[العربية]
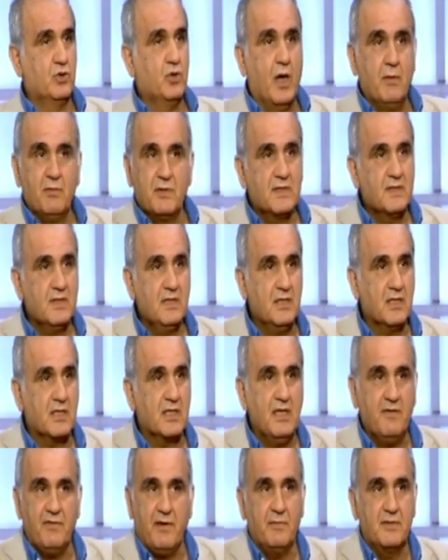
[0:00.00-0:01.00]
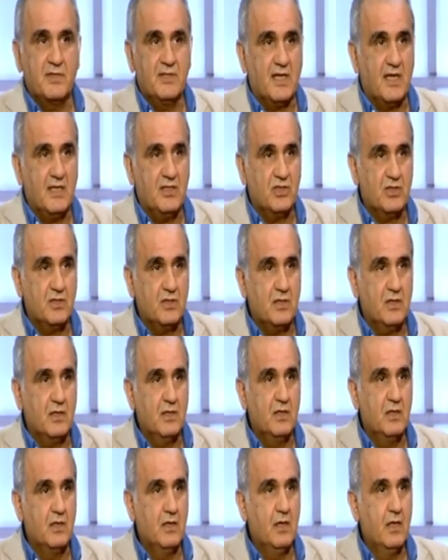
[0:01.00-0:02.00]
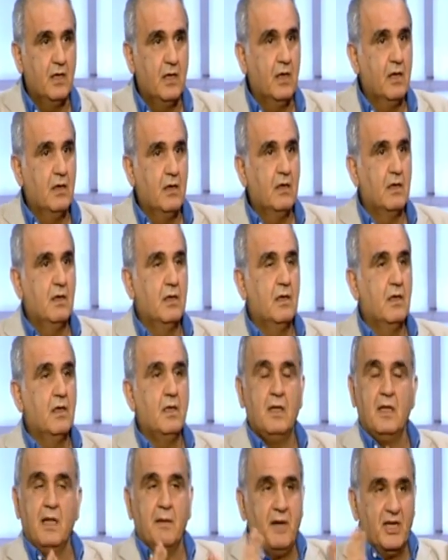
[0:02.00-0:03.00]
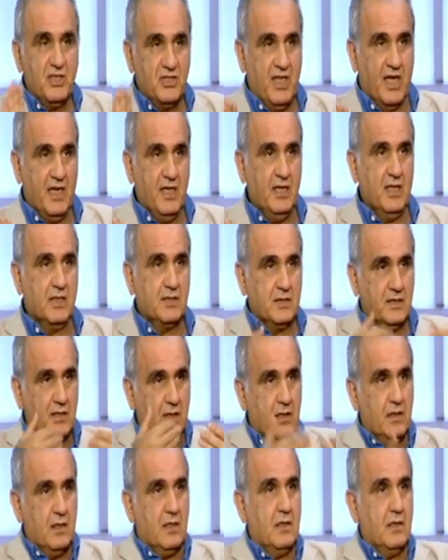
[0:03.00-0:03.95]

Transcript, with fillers: شو عم يصير كيف عم بتصير وانت رجعت دقيت شيء على الرقم لا ما عادش دقيت